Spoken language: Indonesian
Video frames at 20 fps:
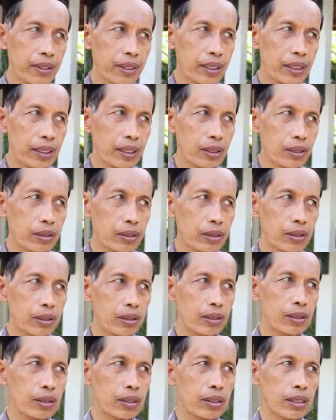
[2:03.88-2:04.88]
itu
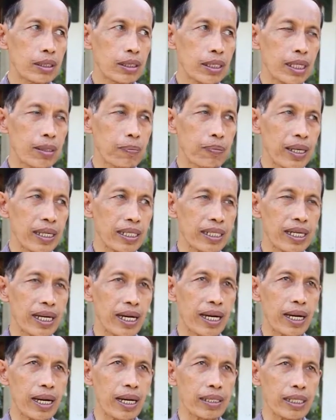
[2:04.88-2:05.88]

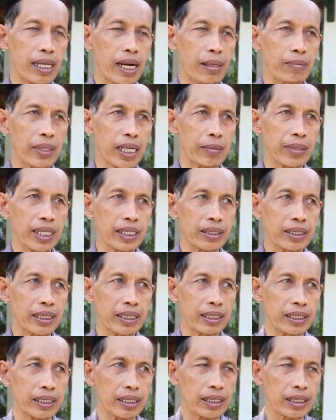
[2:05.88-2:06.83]
kepada takmir masjid